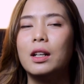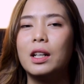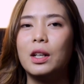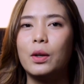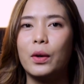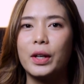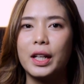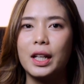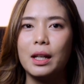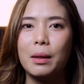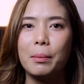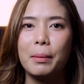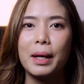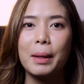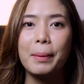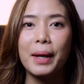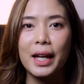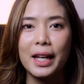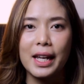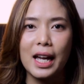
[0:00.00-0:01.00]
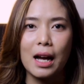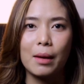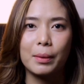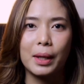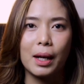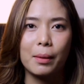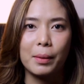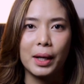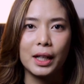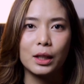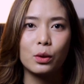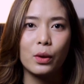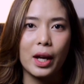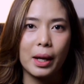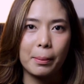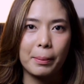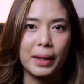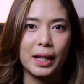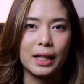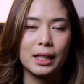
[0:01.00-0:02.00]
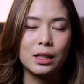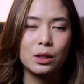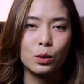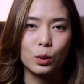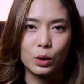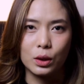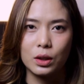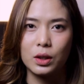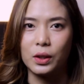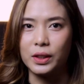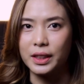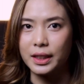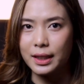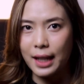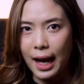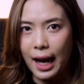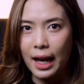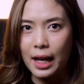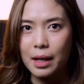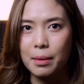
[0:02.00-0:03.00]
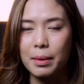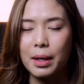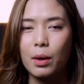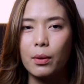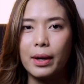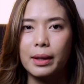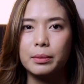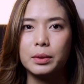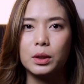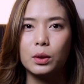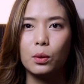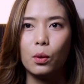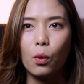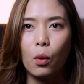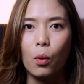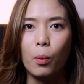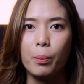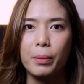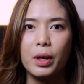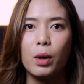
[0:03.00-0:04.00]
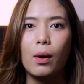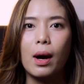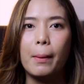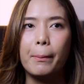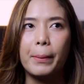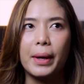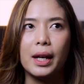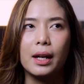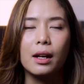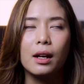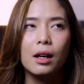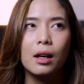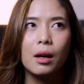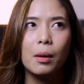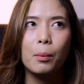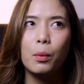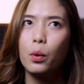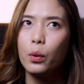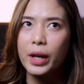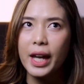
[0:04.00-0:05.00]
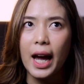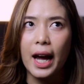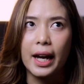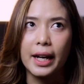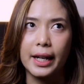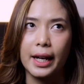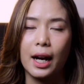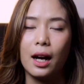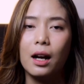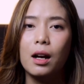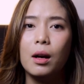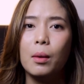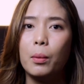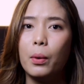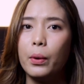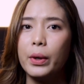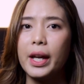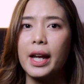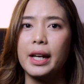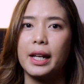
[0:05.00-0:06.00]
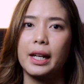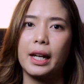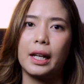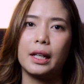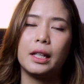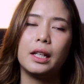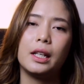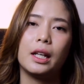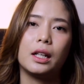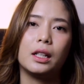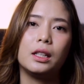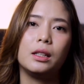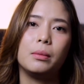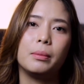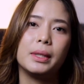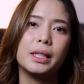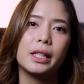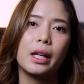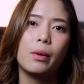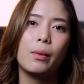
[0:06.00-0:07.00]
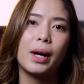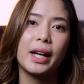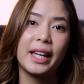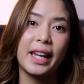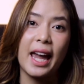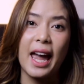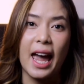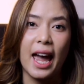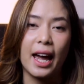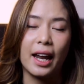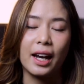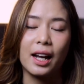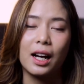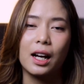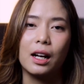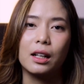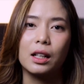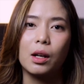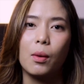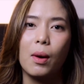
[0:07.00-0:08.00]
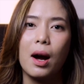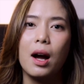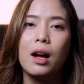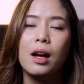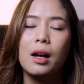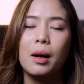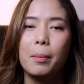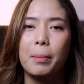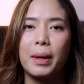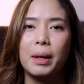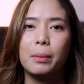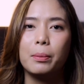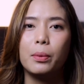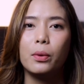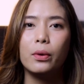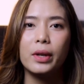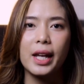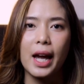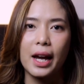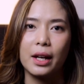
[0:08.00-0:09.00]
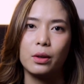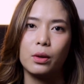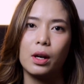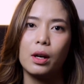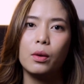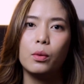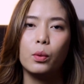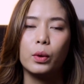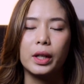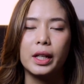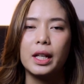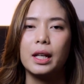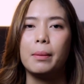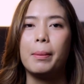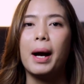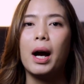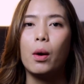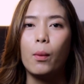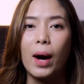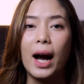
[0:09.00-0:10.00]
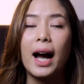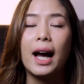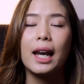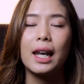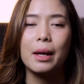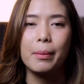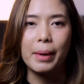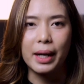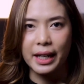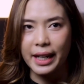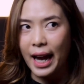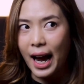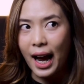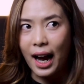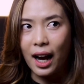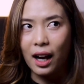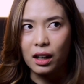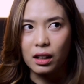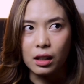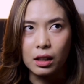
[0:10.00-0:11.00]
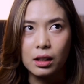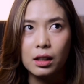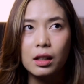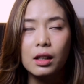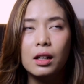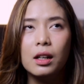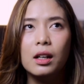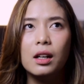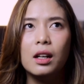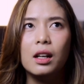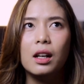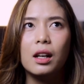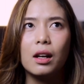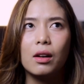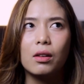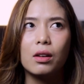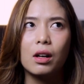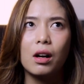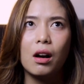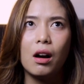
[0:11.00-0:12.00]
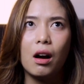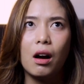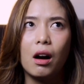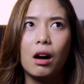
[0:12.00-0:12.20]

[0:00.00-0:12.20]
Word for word: โดยที่ไม่พยายามทำให้ตัวเองเป็นจุดสนใจมีความสุขุมมีความเป็นผู้ใหญ่อ่ะผู้ใหญ่ในหน้าที่นะคือไม่ใช่ว่าแก่นะคะแต่ว่าเป็นผู้ใหญ่ด้วยวุฒิภาวะอะไรบางอย่างเนอะแล้วก็